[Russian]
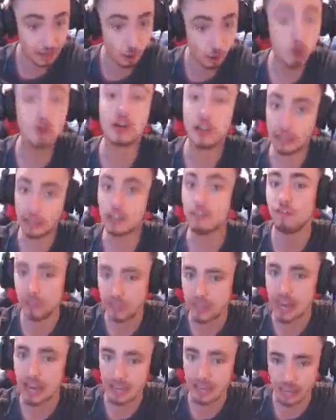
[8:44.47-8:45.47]
Около
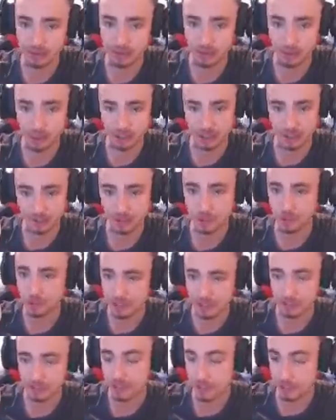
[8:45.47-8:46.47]
дофига я его уже ловлю,
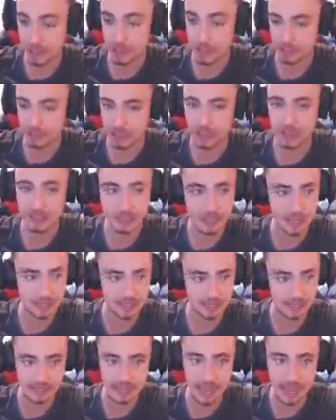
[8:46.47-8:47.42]
где-то серии так 10.